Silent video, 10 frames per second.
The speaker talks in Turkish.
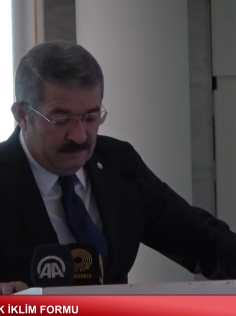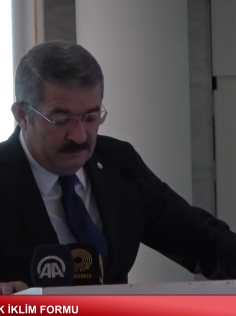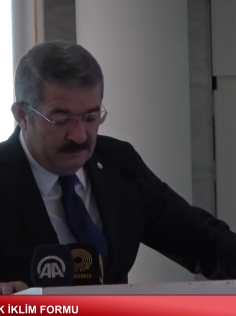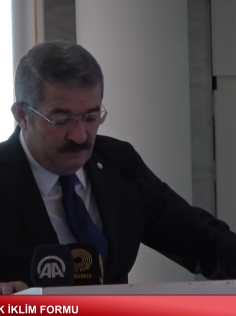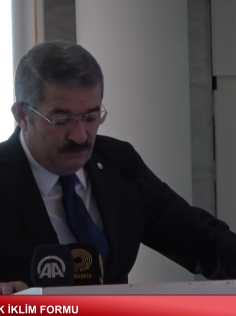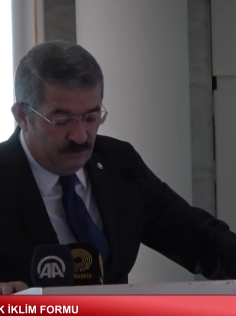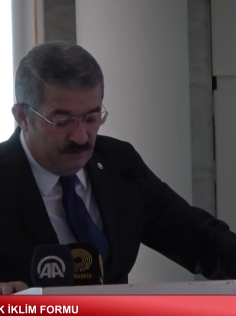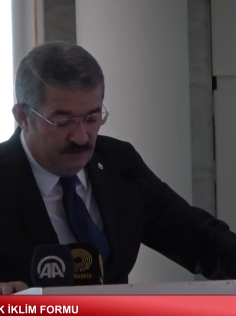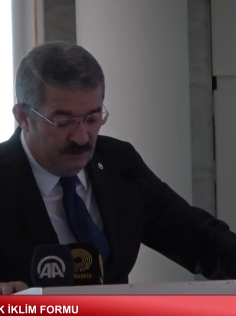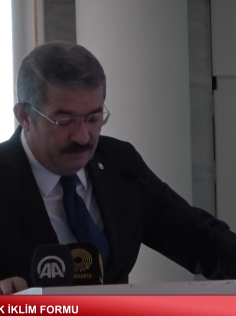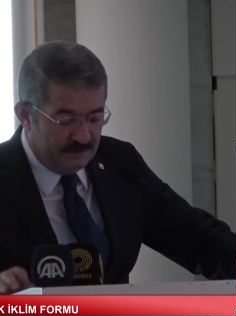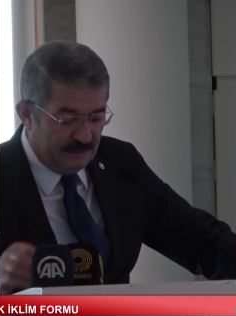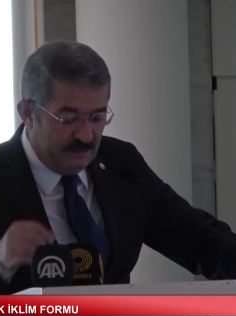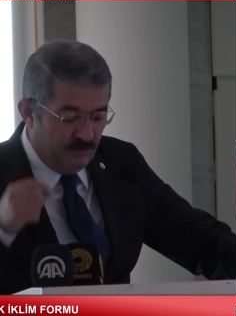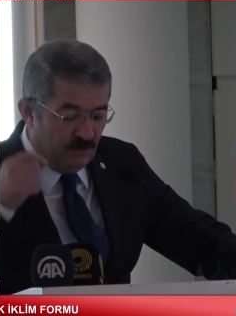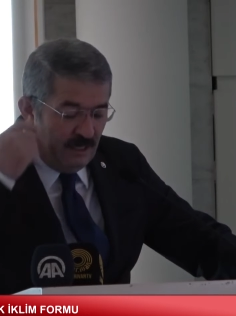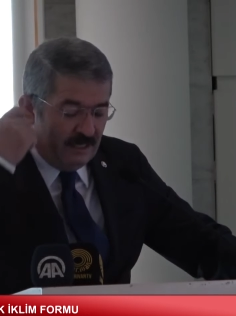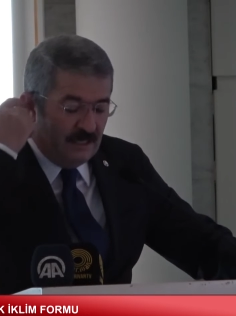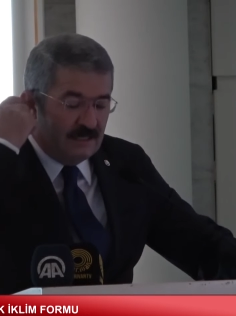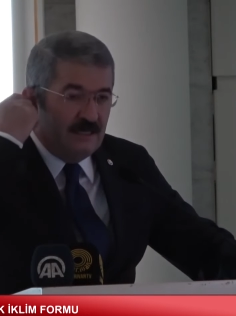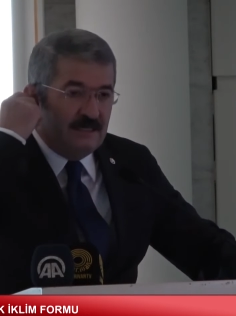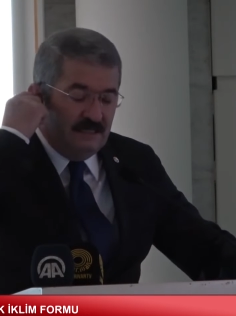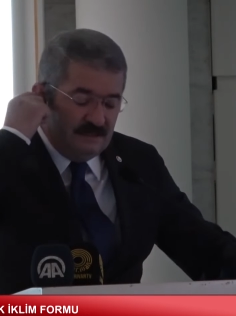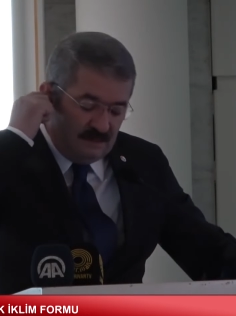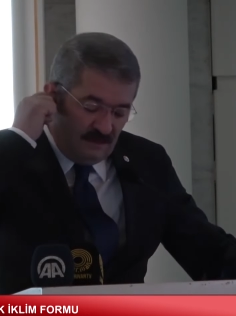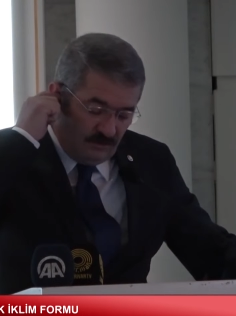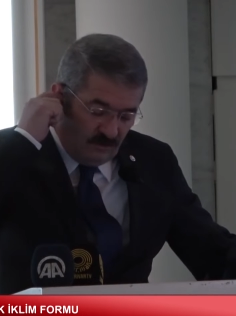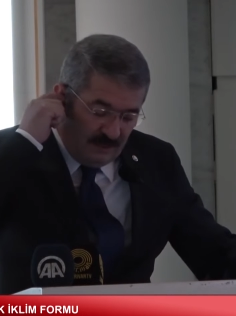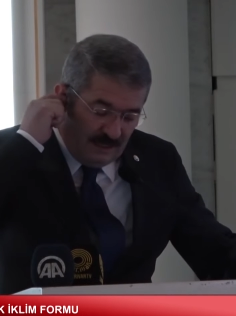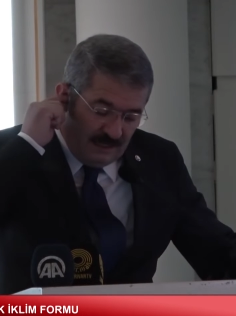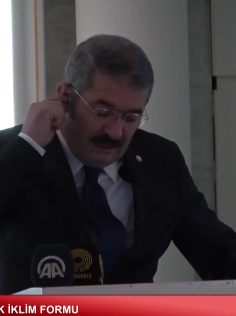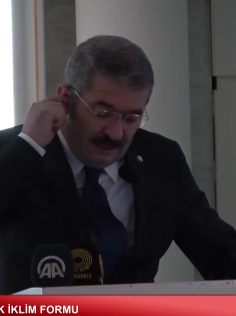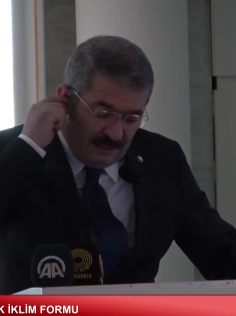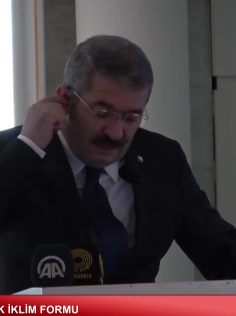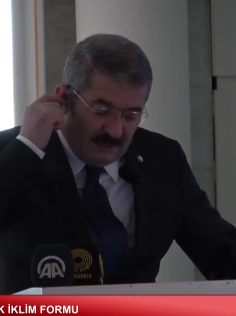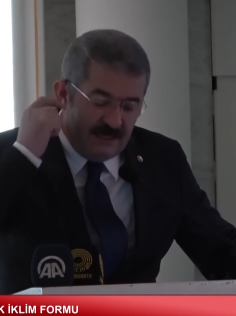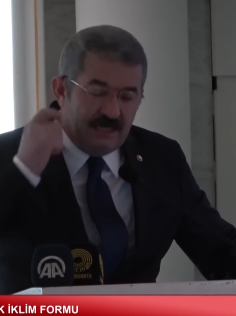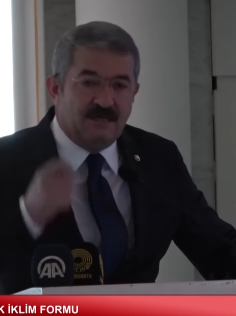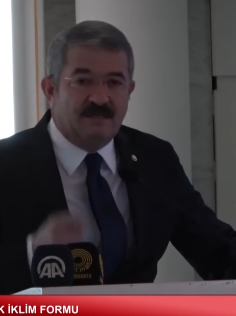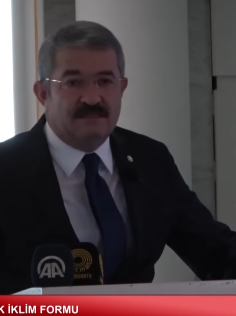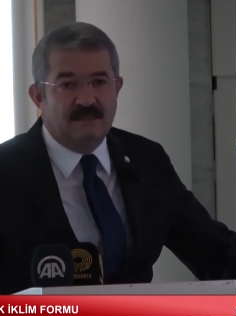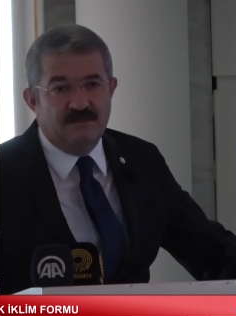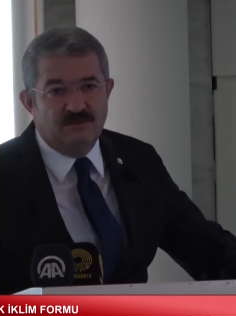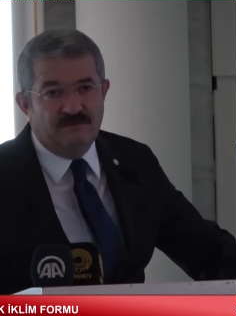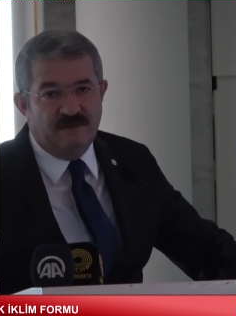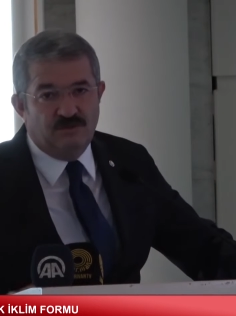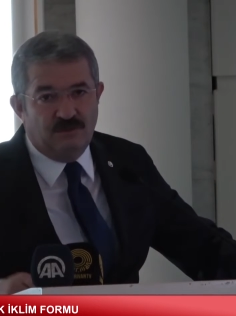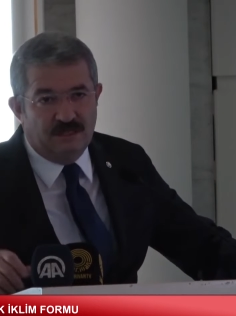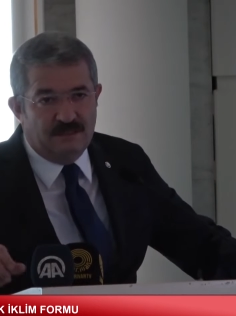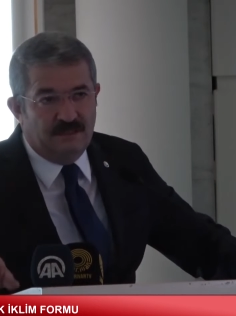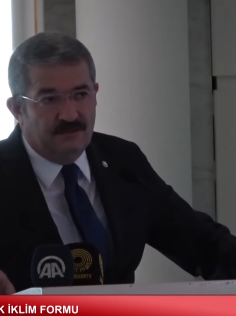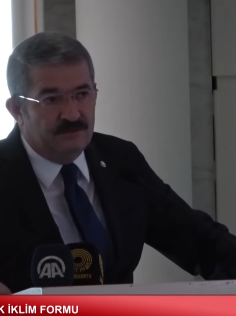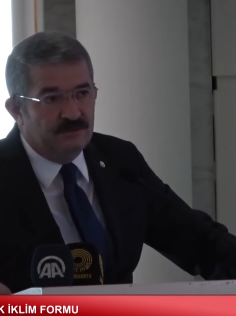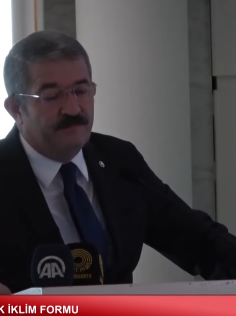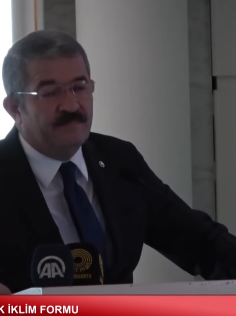Ee, çünkü dünyamızdaki bu kaynaklar insanoğlu eliyle giderek azalıyor ve tüketiliyor.